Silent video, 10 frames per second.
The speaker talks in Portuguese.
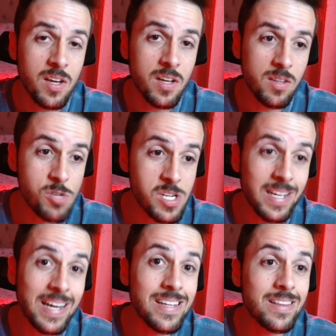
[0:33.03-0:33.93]
não tinha
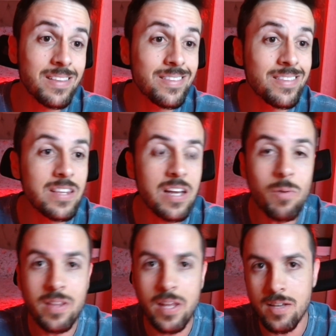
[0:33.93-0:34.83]
nada tão
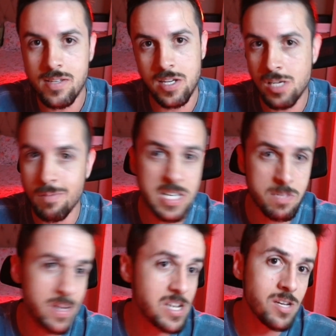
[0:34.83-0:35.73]
interessante mais
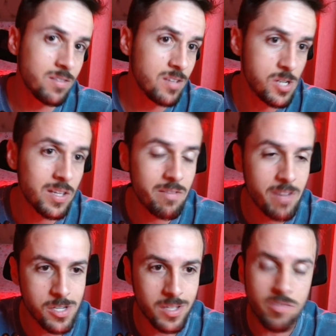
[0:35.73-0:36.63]
pra gente assistir
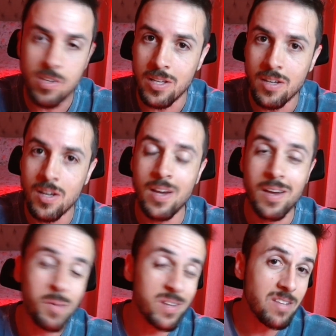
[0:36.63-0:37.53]
através de DVD.
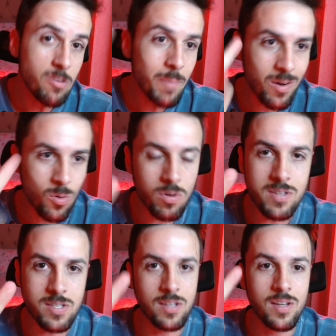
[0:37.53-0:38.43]
Mas teve uma
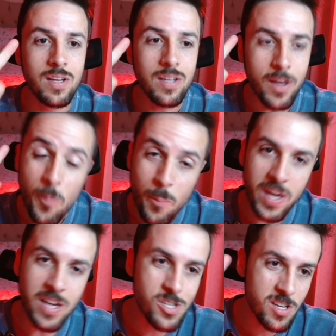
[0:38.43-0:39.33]
coisa que eu
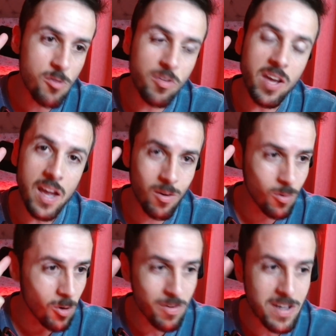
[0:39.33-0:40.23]
perdi e eu fiquei.
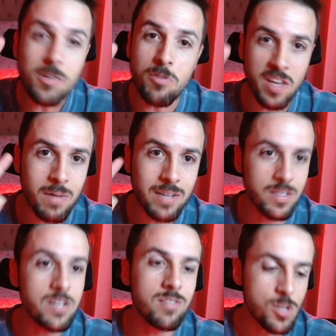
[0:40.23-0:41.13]
Confesso que eu fiquei
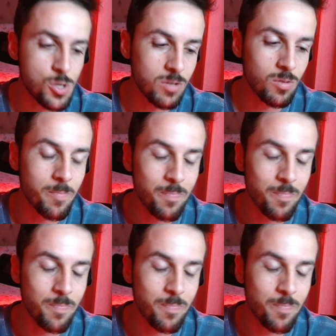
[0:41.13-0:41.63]
bastante sentido.